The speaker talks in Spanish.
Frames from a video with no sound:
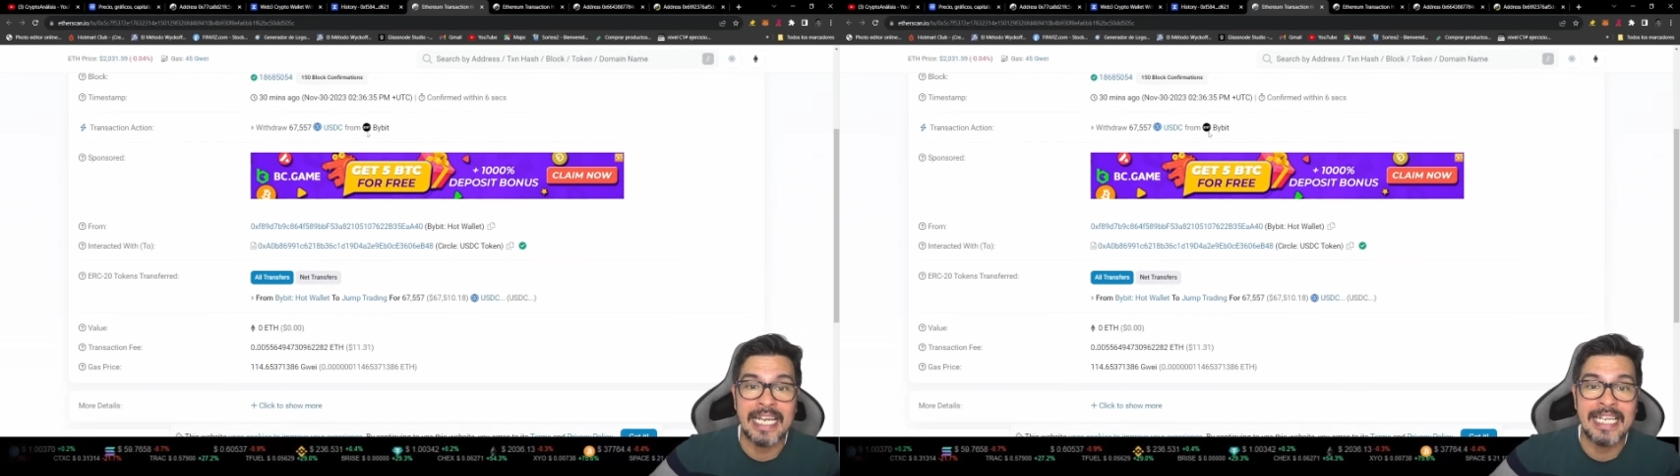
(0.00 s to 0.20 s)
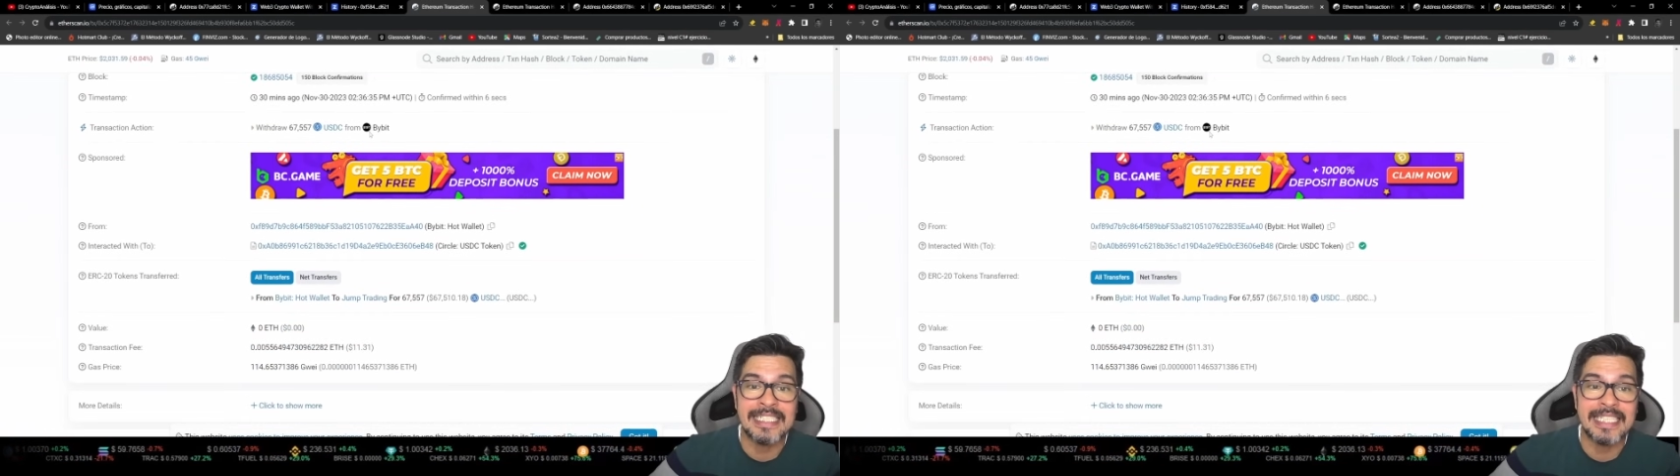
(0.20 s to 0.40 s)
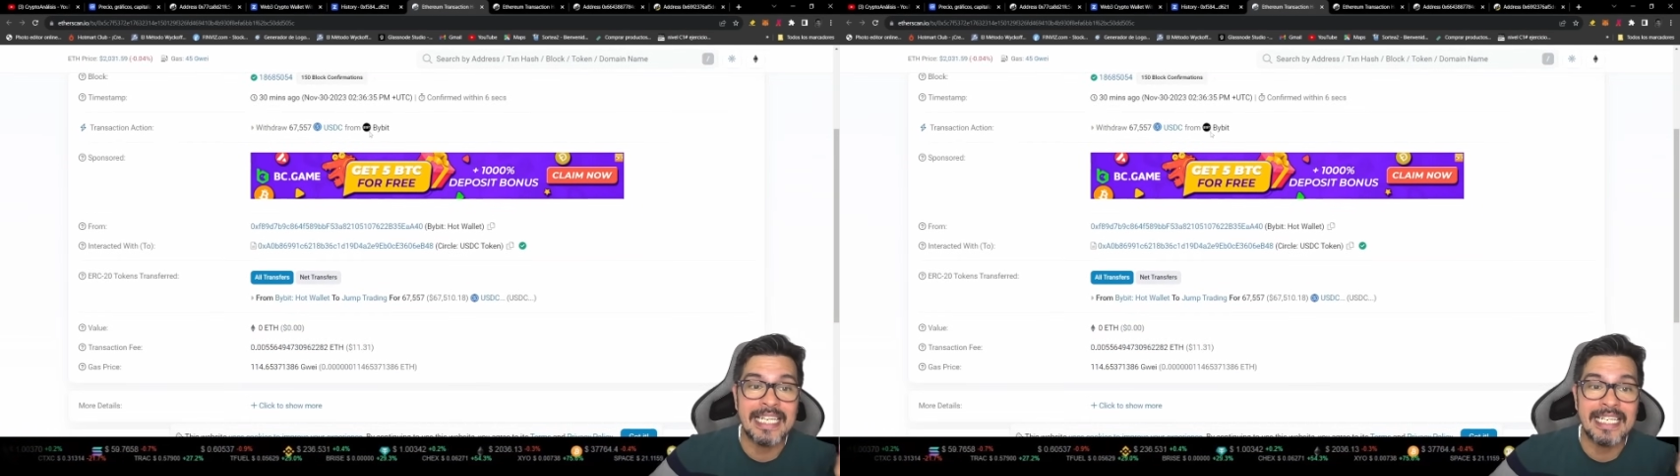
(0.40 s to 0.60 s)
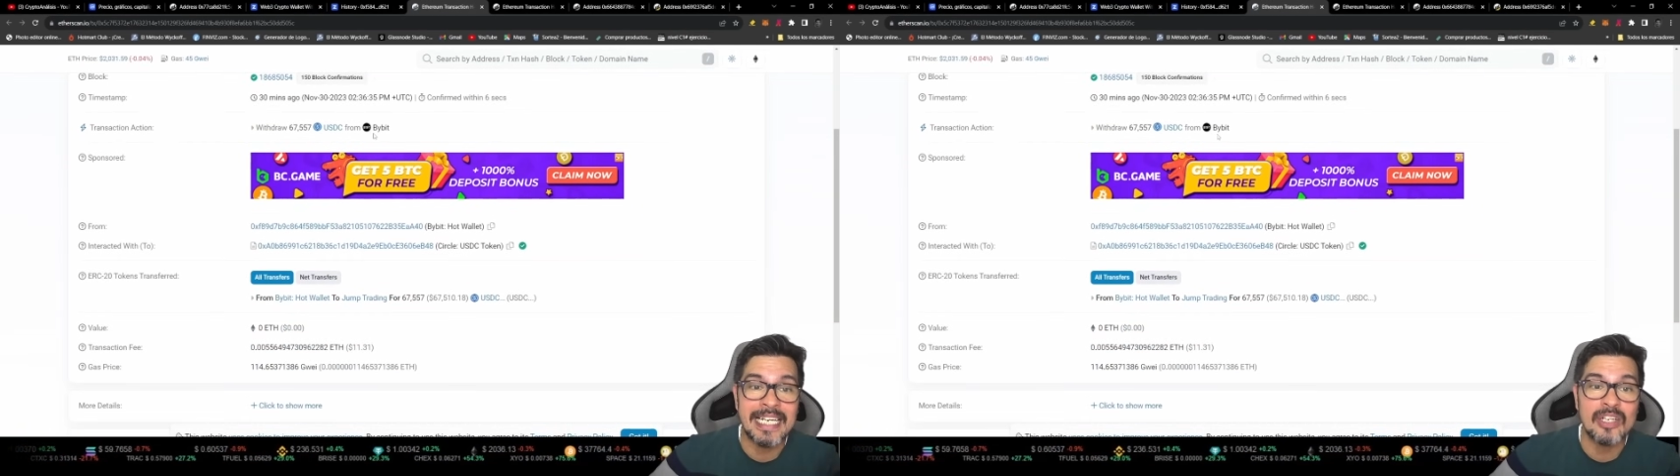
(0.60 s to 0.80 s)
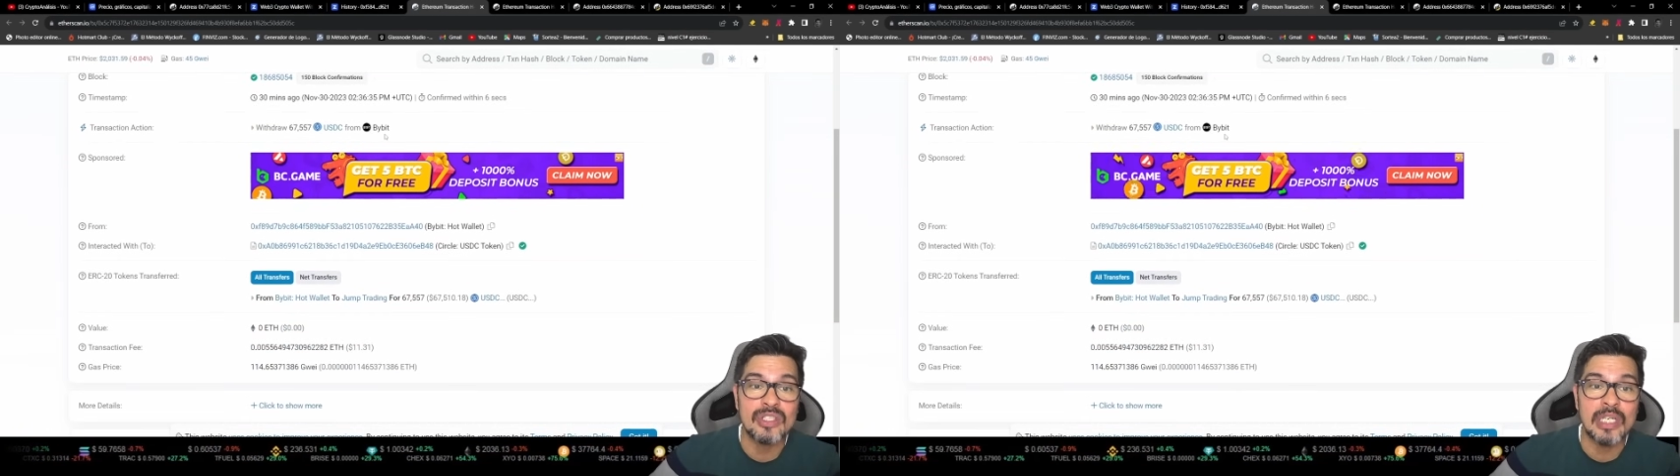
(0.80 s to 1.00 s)
este
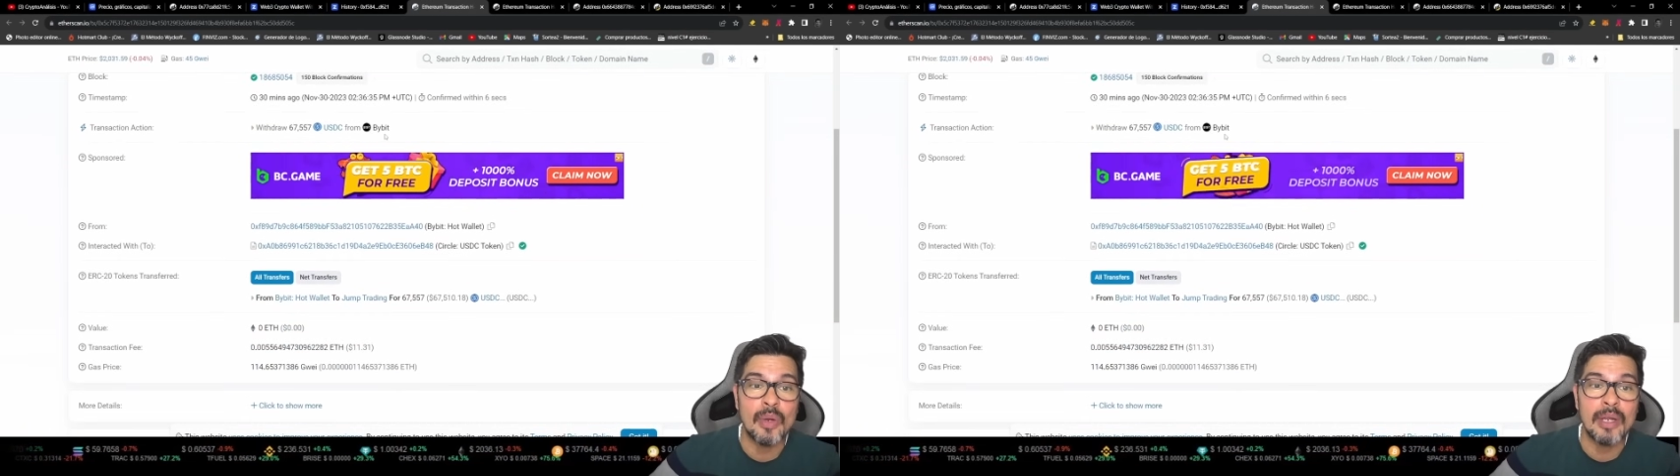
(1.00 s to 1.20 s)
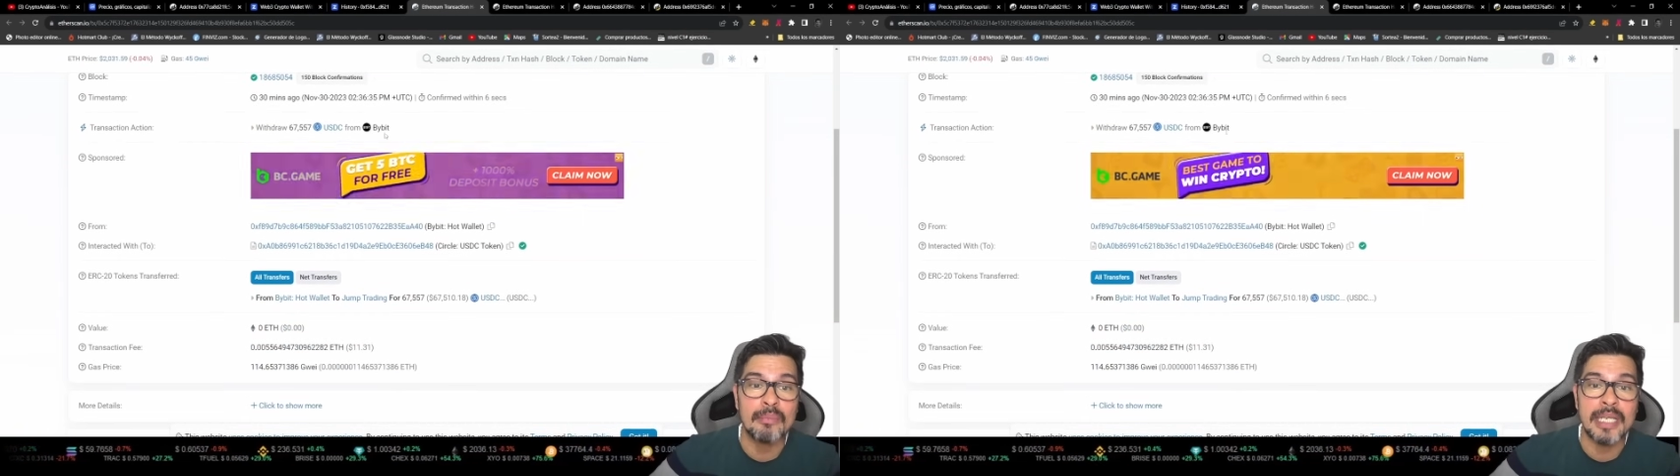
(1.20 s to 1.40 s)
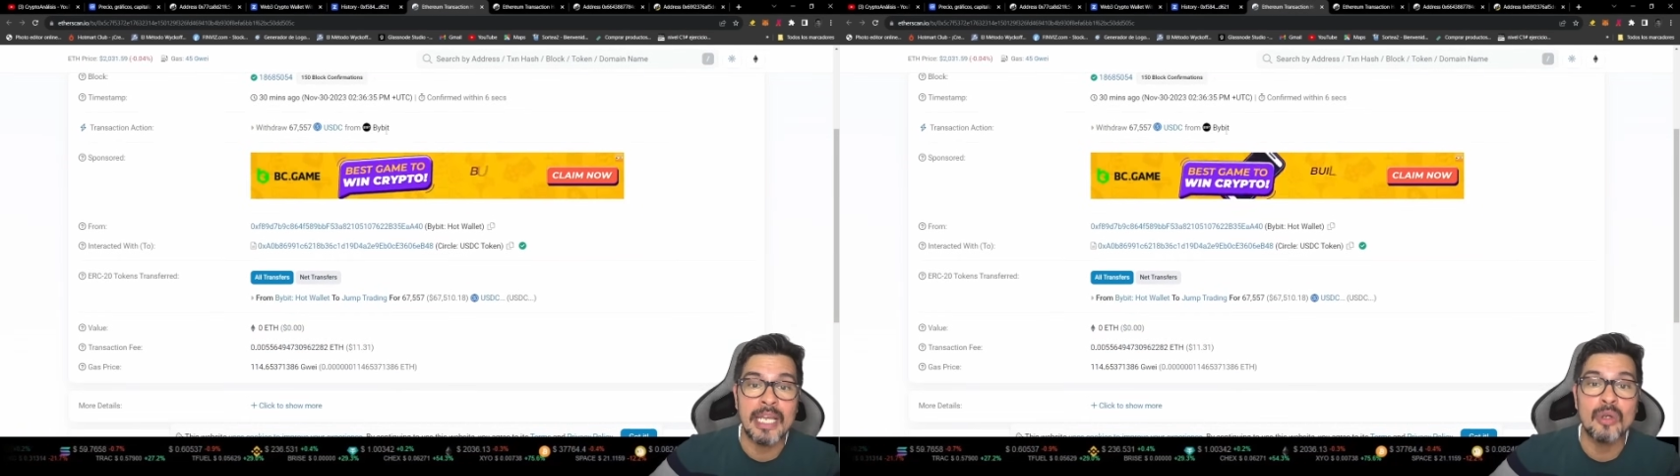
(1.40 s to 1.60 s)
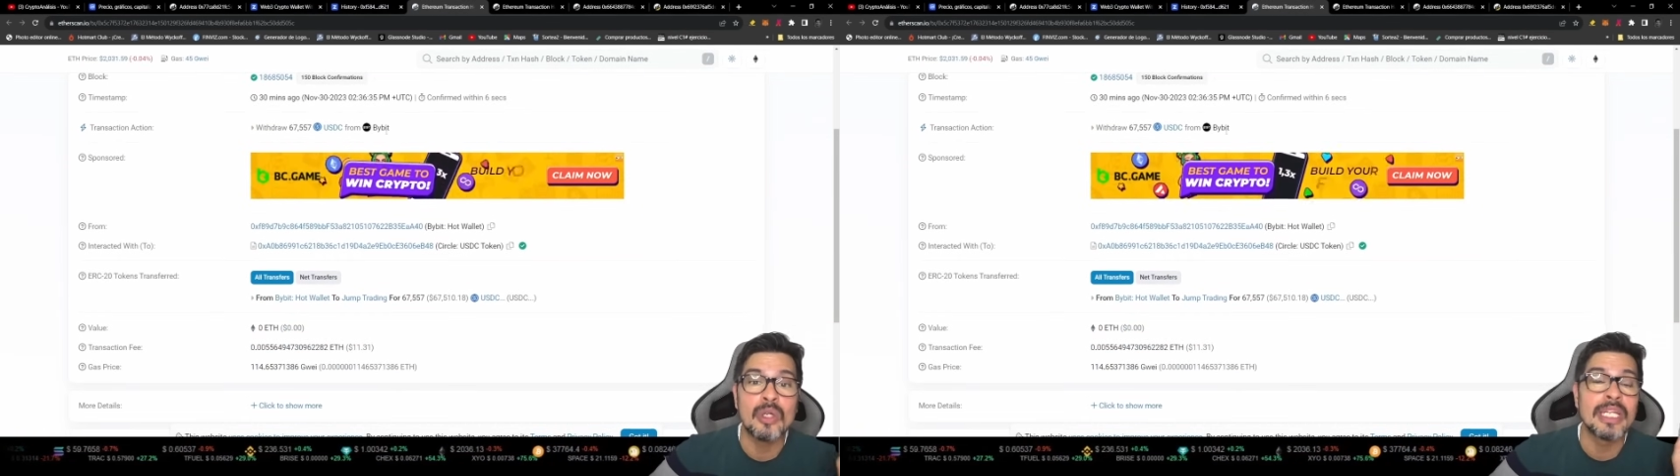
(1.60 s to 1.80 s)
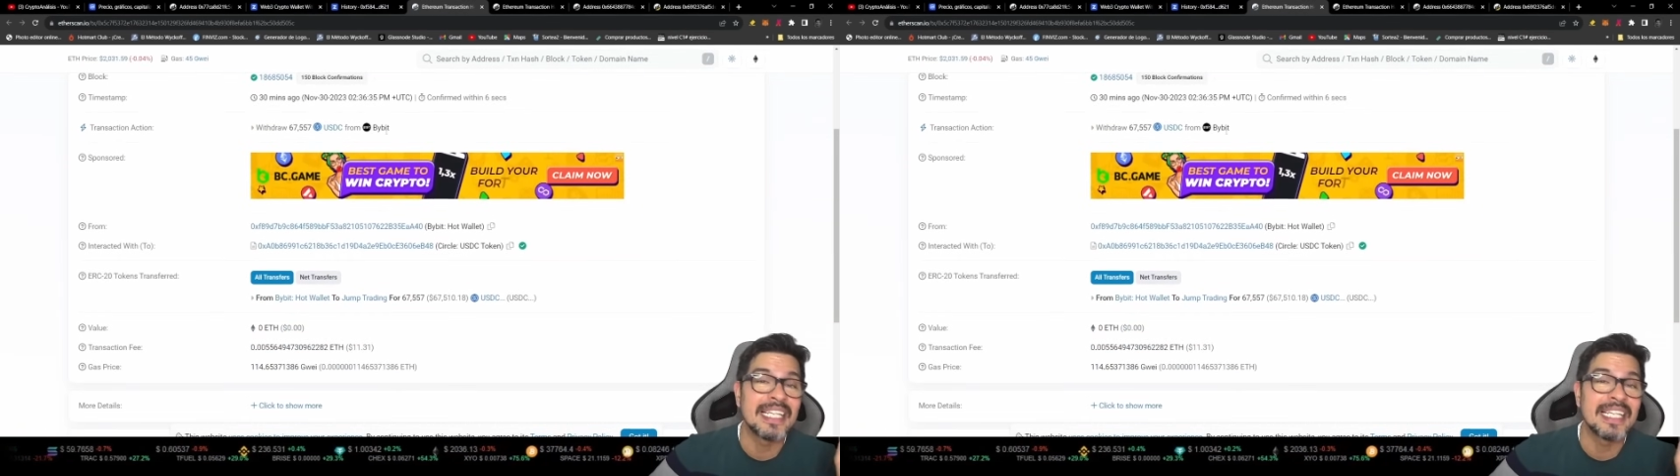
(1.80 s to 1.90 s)
dinero se lo ha enviado